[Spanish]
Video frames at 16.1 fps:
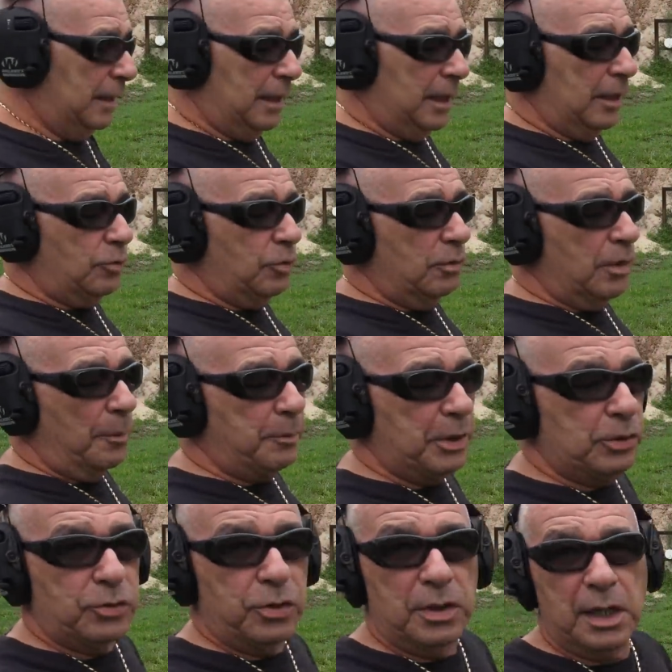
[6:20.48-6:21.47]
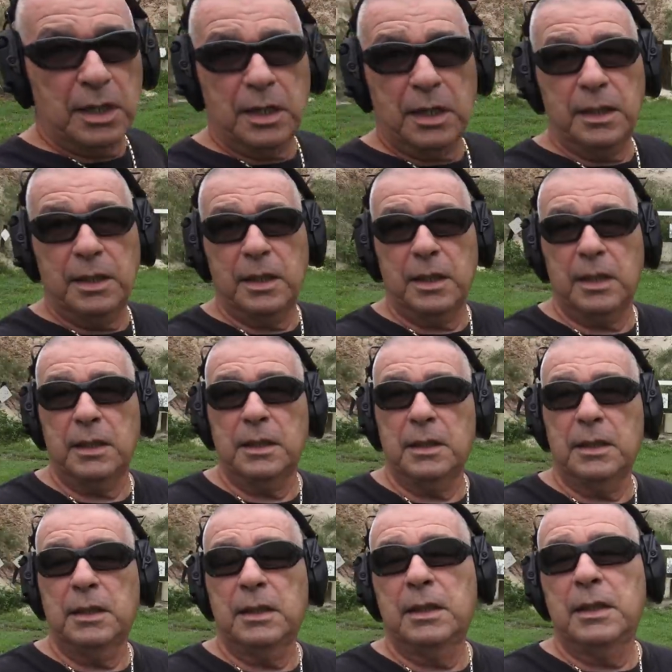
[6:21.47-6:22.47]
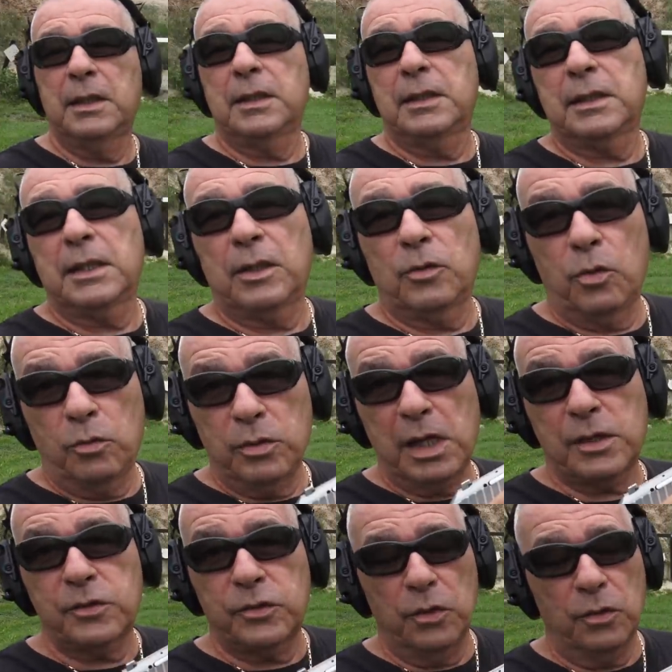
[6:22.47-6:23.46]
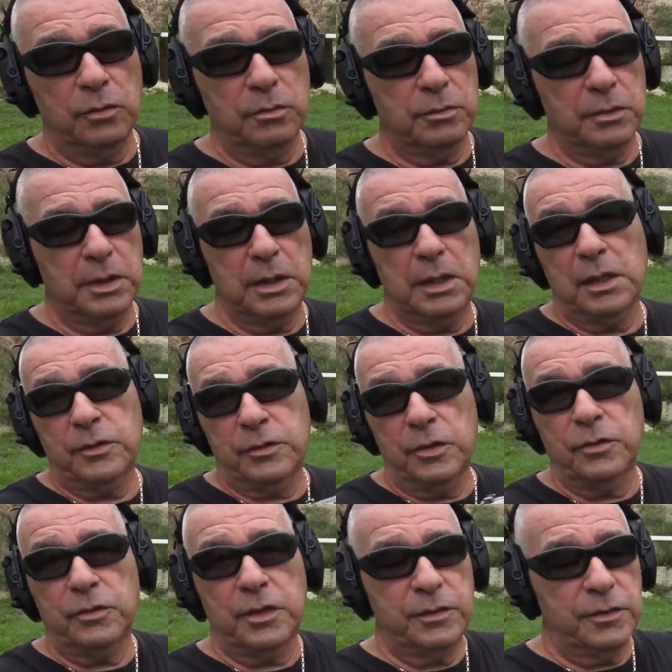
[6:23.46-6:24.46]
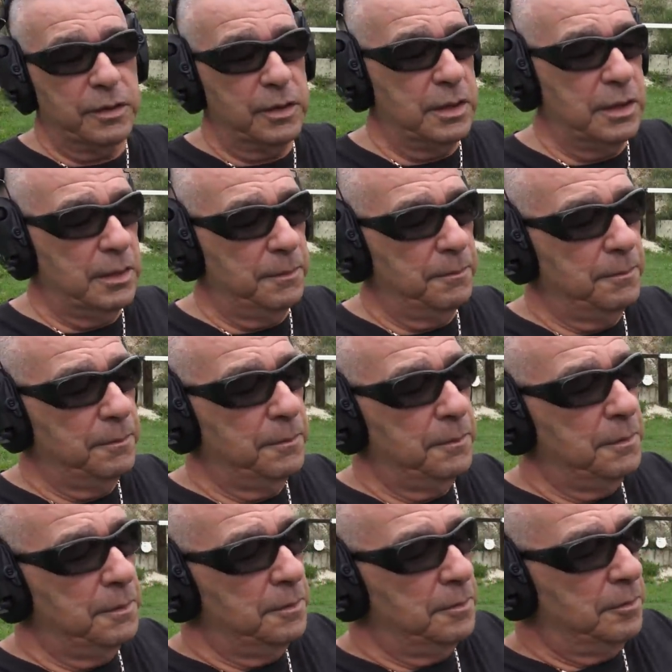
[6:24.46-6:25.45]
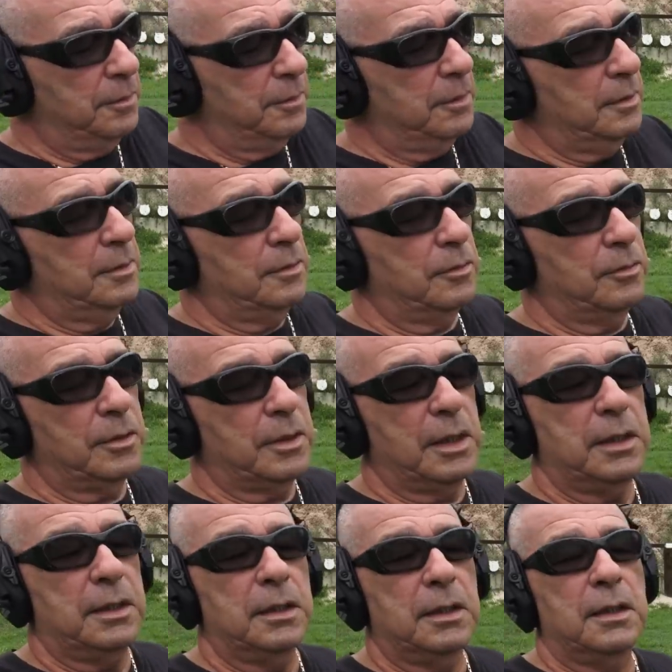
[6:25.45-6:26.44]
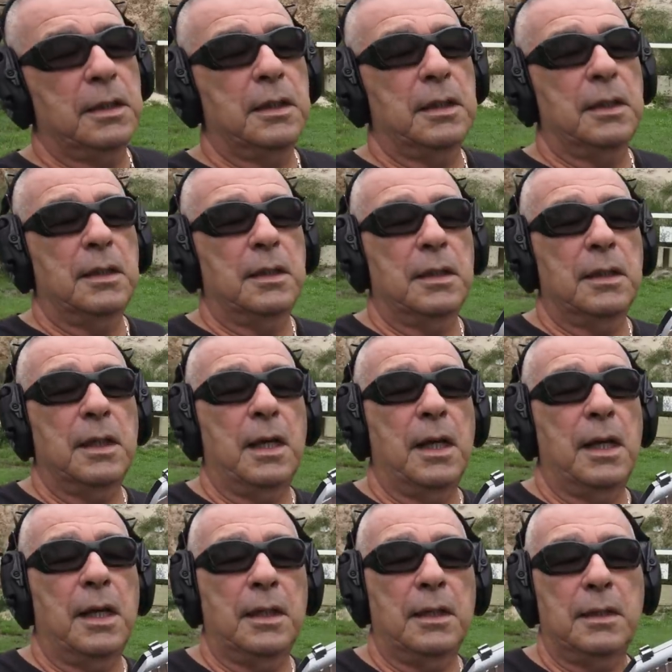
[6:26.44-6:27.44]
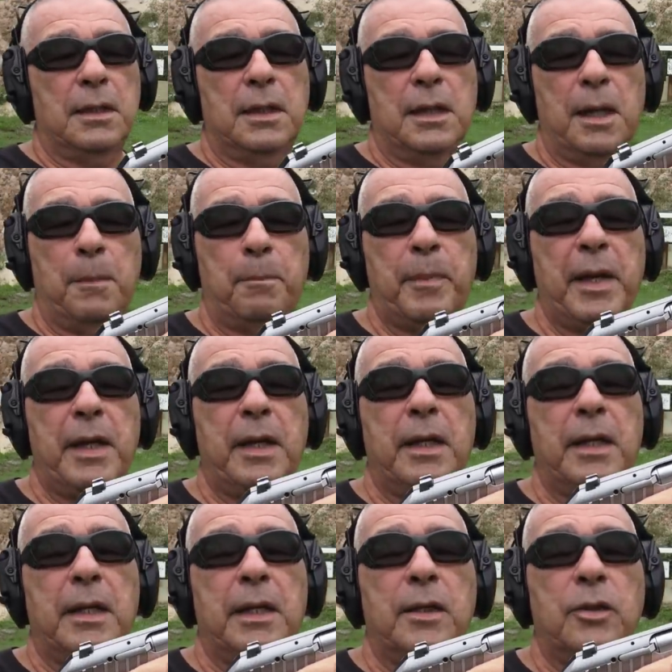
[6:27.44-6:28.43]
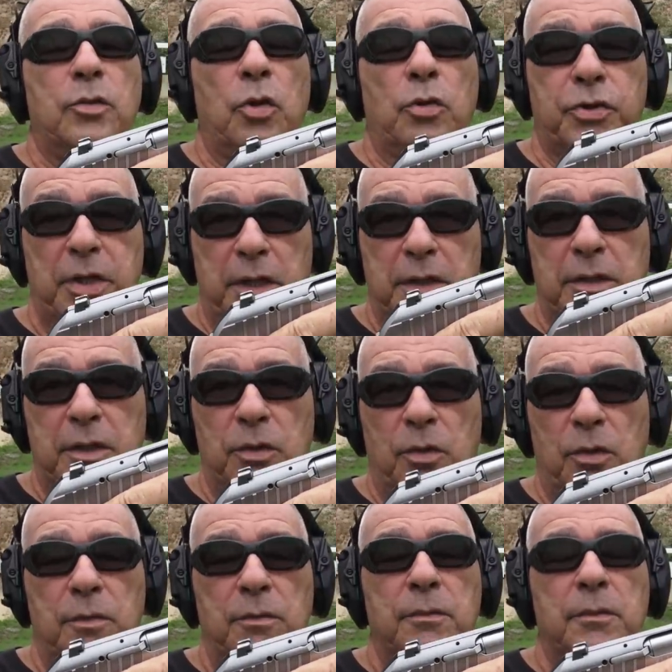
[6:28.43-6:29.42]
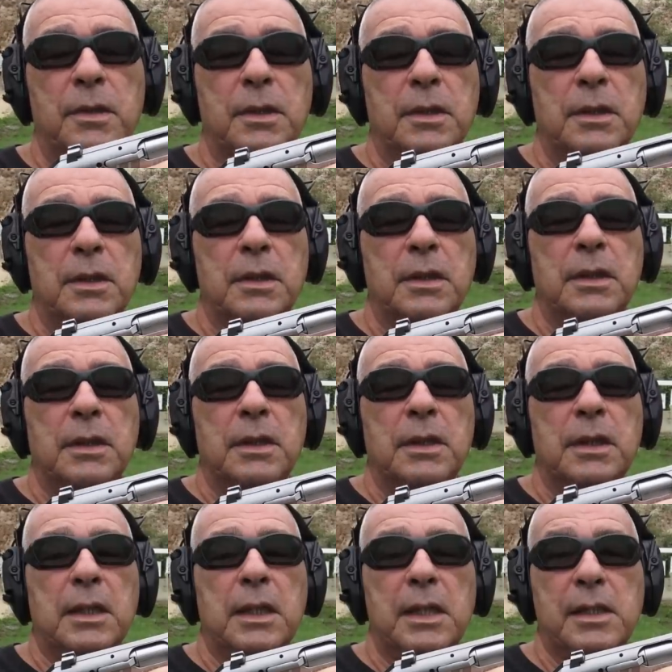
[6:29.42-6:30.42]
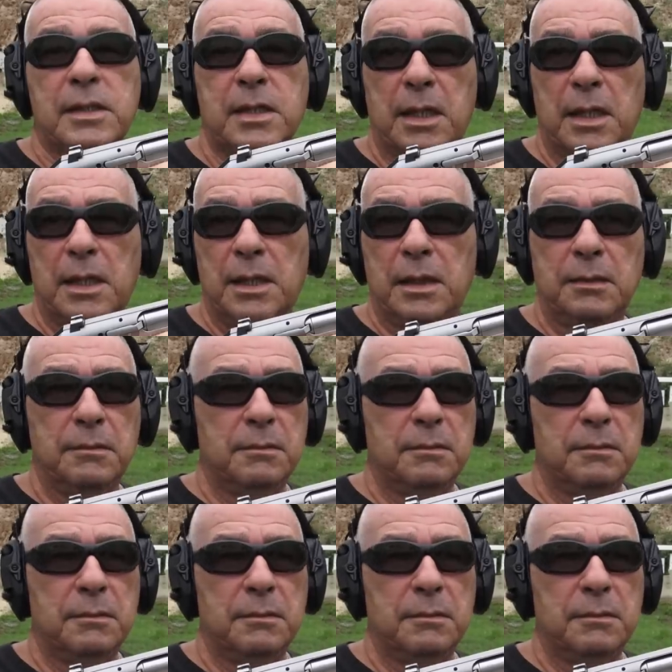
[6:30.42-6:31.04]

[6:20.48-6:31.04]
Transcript: esto es una pistola que es de, de, doble acción y de acción sencilla. ¿Ok? La, P232 SL.